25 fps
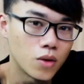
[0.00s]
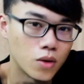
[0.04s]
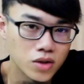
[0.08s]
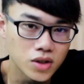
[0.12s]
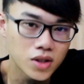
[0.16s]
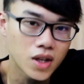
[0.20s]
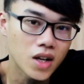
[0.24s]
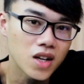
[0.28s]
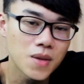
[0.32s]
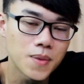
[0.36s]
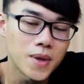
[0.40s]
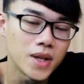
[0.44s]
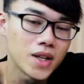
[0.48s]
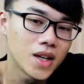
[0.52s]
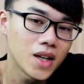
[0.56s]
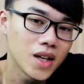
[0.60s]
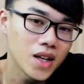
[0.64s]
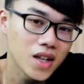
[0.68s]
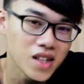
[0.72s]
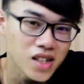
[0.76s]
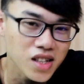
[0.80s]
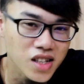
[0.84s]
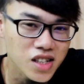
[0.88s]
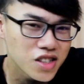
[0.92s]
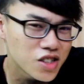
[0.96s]
我知道你们
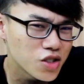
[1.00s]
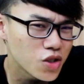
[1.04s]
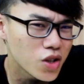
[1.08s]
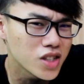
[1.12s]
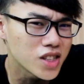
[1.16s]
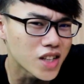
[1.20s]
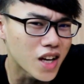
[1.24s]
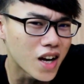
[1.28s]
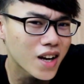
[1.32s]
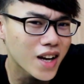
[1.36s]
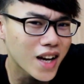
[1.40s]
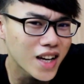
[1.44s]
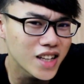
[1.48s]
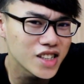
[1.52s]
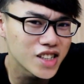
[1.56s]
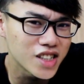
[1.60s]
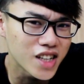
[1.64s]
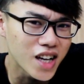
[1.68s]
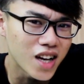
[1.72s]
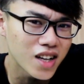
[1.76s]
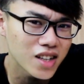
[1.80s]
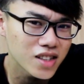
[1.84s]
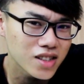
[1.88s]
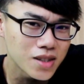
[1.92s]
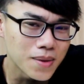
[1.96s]
呢，一直都很想要看
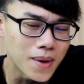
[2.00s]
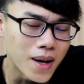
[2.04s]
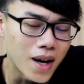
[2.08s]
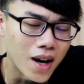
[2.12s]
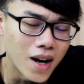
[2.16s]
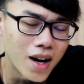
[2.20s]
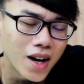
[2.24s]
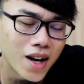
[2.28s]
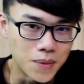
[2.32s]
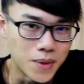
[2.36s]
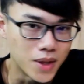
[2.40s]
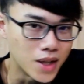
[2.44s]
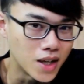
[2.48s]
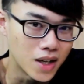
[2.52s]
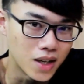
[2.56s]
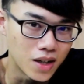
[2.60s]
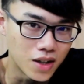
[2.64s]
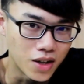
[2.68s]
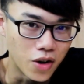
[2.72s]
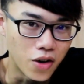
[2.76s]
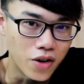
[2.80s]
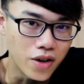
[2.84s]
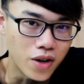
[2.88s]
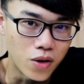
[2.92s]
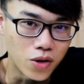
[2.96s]
枪，是吧？你们
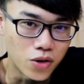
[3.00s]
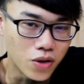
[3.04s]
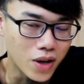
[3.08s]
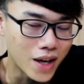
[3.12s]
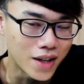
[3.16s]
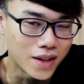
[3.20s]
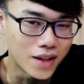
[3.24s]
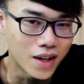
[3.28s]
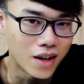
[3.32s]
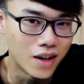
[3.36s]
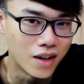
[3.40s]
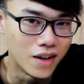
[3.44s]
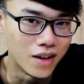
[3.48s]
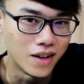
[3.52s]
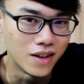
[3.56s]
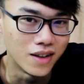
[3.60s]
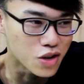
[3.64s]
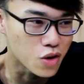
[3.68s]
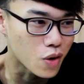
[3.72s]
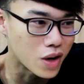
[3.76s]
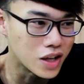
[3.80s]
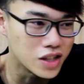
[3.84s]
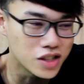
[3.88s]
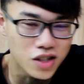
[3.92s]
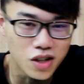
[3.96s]
的留言我都看到了，
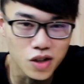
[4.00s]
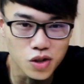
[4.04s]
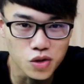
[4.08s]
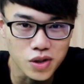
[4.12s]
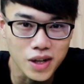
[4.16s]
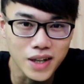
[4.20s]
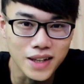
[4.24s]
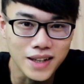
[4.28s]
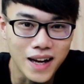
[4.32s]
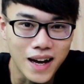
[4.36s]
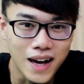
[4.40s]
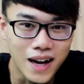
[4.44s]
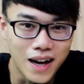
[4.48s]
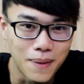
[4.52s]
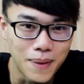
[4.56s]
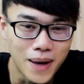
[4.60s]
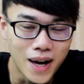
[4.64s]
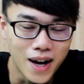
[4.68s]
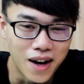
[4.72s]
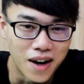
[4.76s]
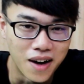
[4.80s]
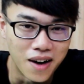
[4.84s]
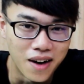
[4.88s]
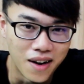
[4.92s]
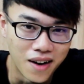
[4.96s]
观众最大，好不
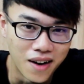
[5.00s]
好？